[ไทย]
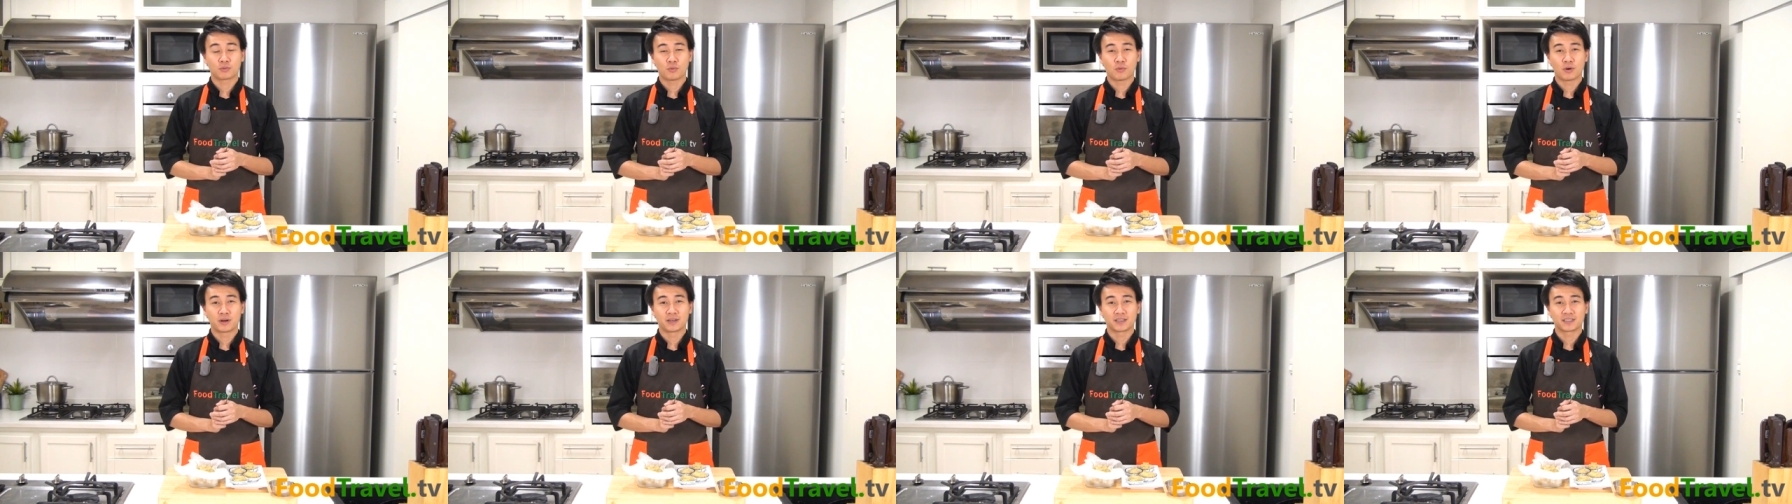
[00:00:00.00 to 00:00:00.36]

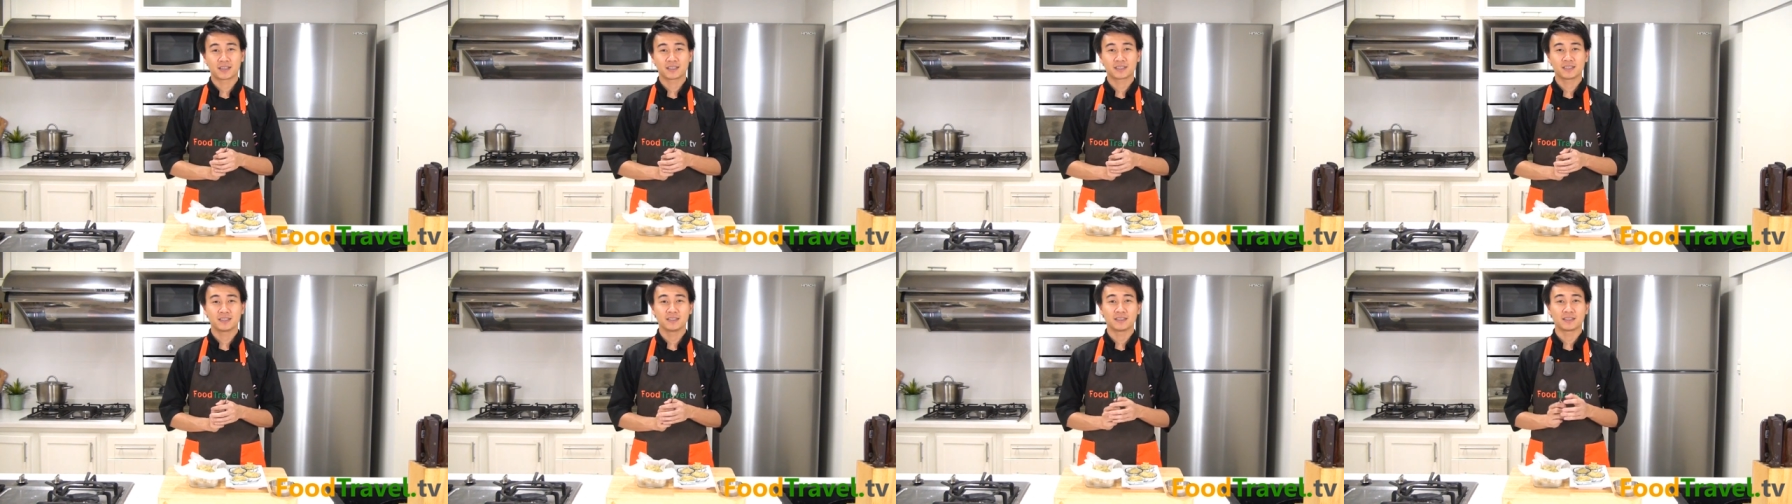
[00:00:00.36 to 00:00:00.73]
กวน
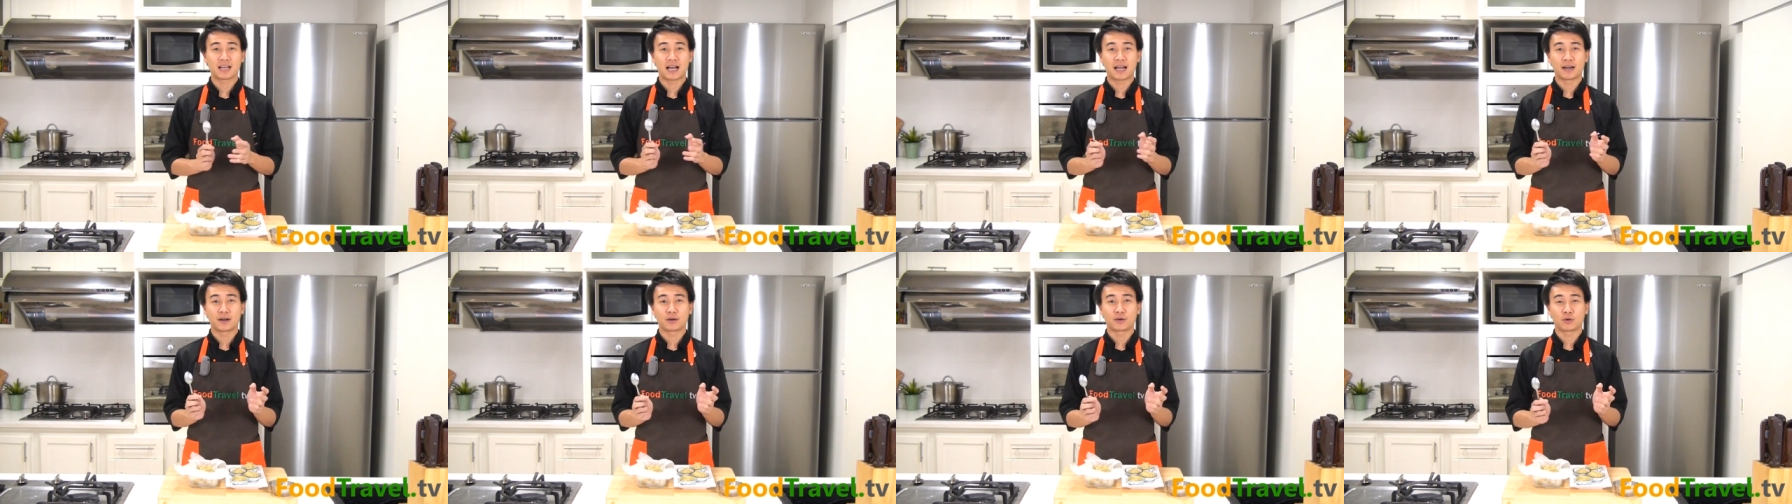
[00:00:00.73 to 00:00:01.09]
ก็คือ
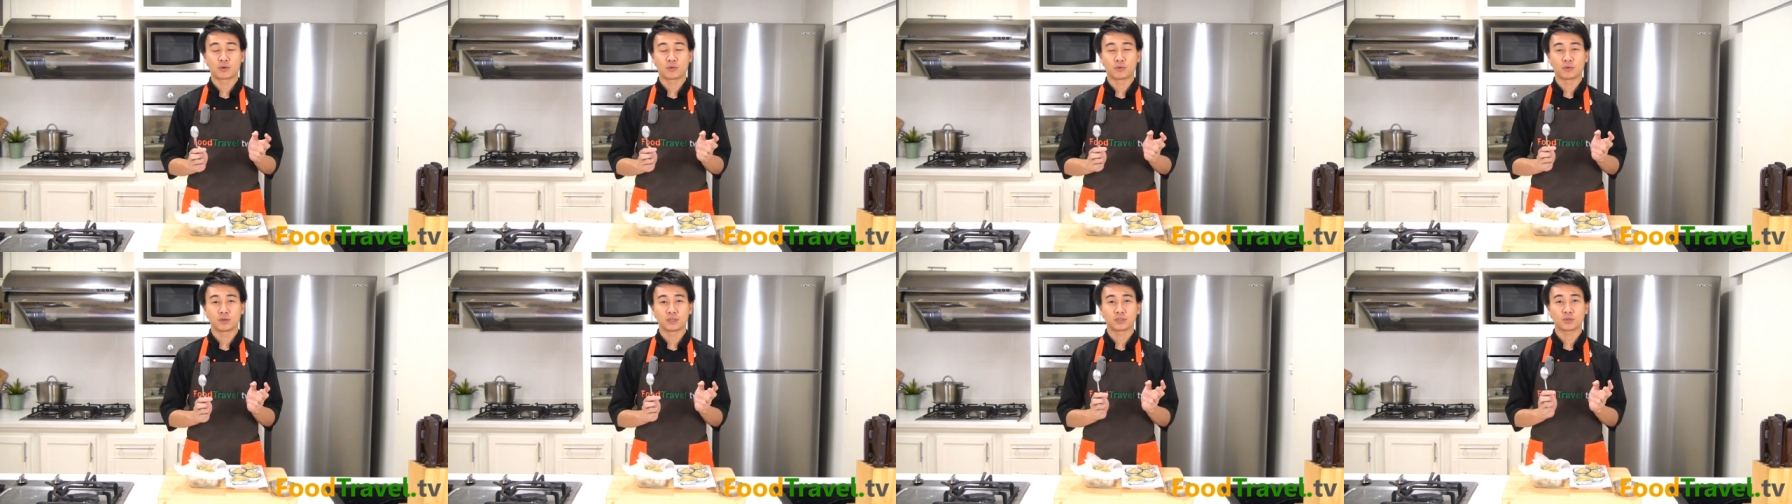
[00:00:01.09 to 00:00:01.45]
การ
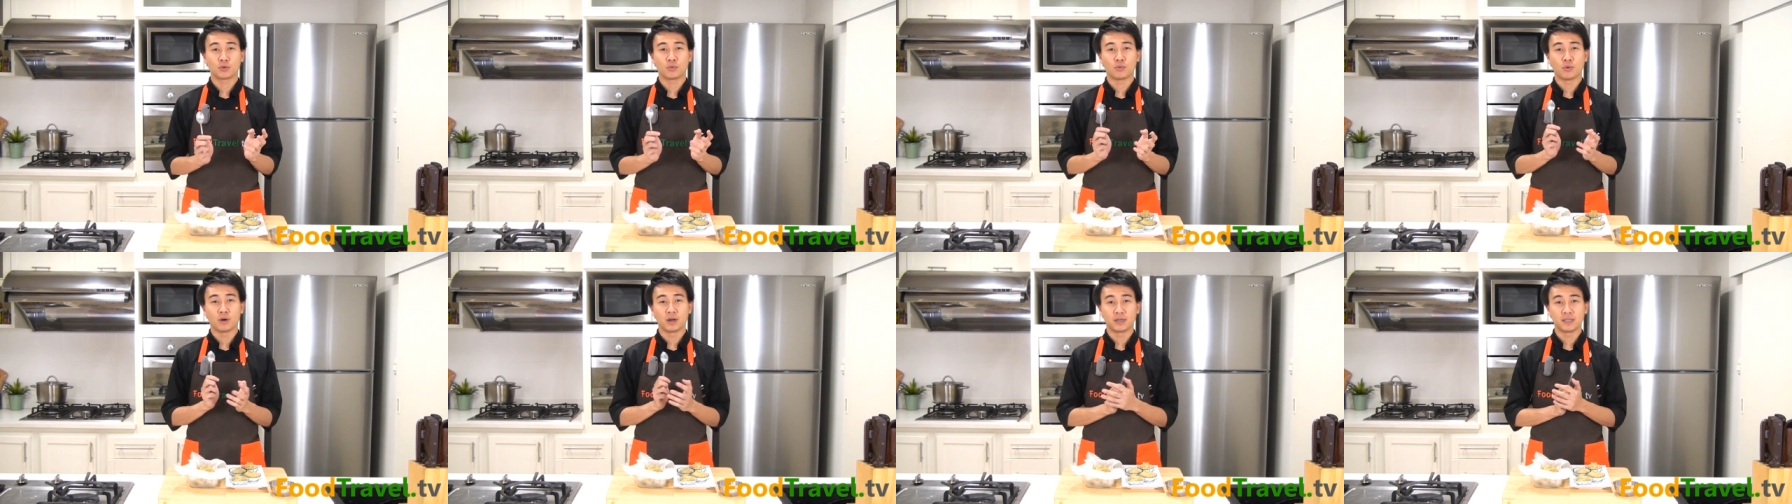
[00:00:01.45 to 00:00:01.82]
โรย
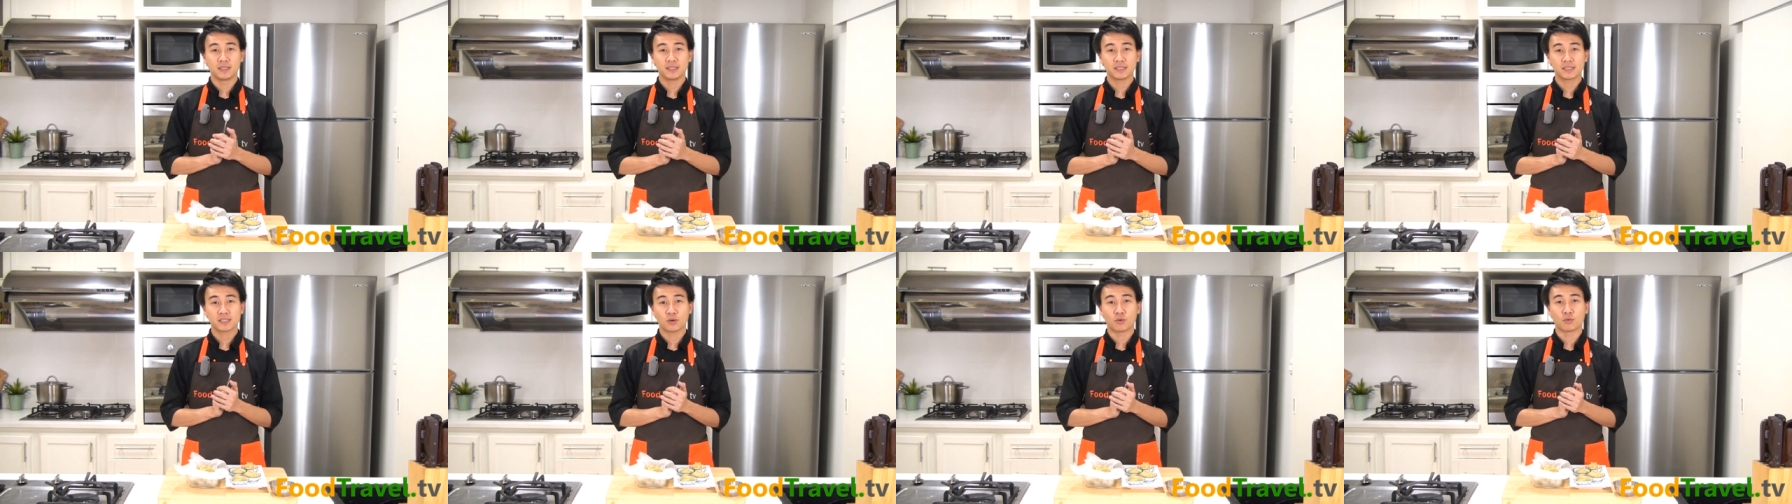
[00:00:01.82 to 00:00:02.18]
ถั่ว
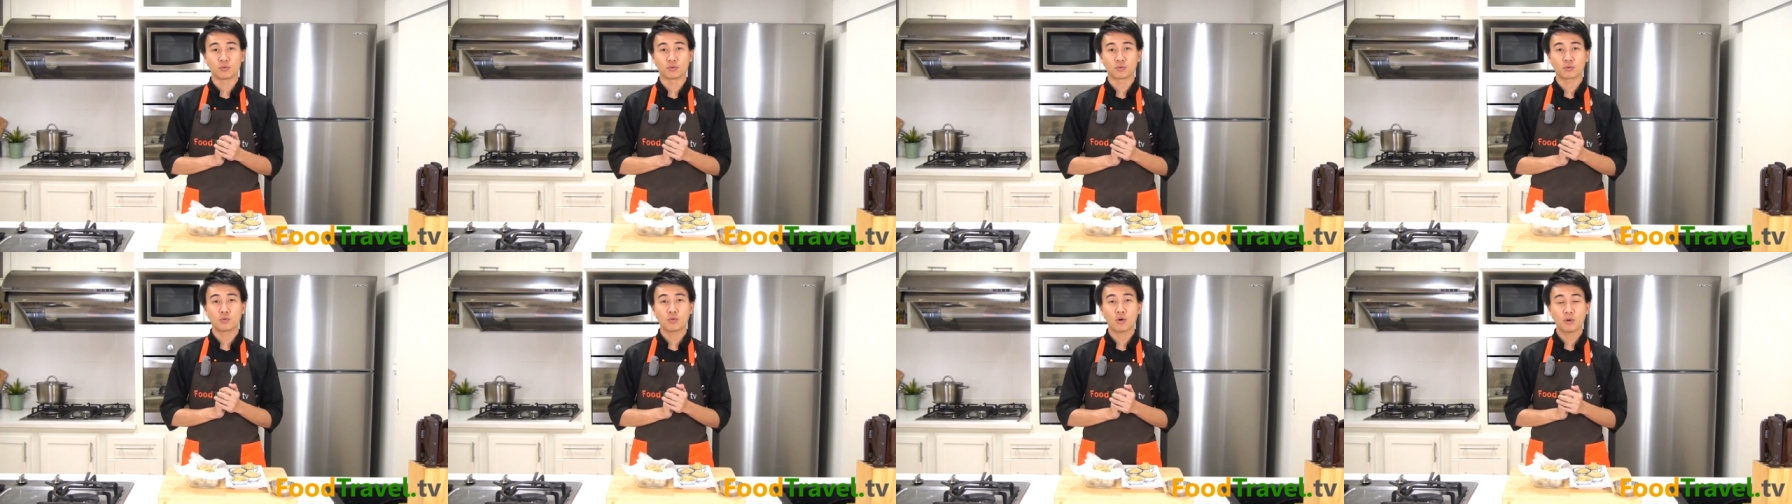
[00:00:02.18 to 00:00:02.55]
ลิส
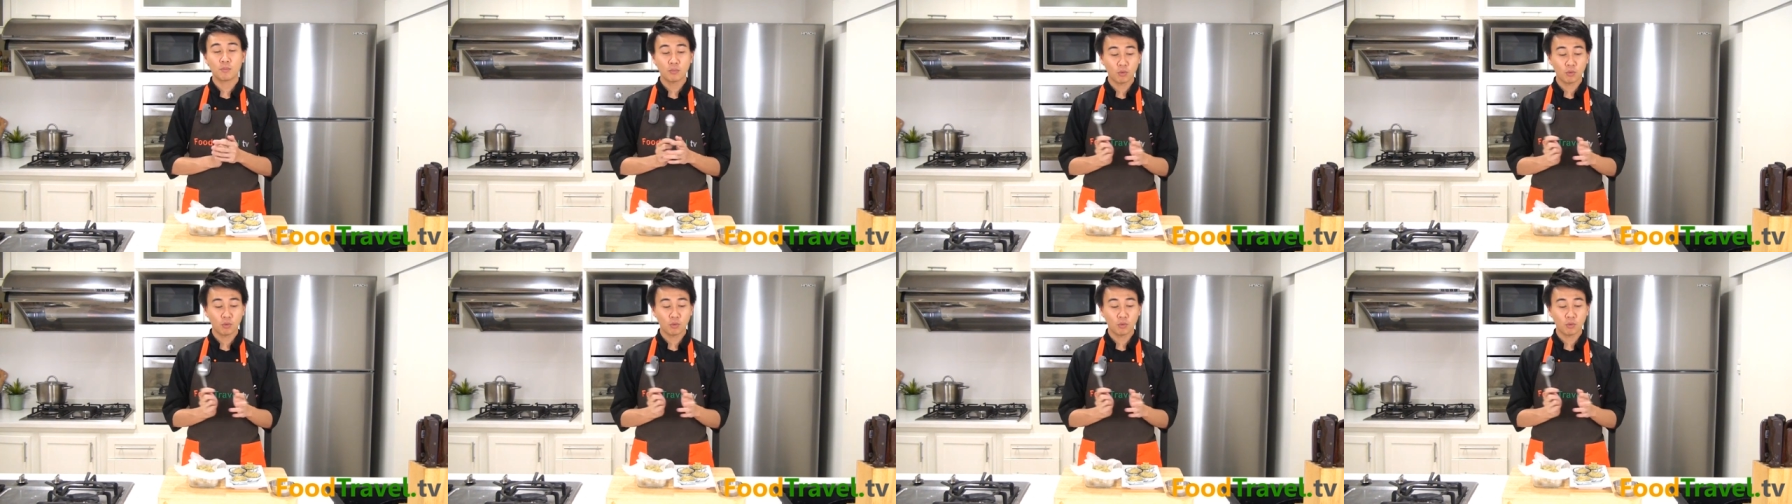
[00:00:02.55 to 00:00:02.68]
งคั่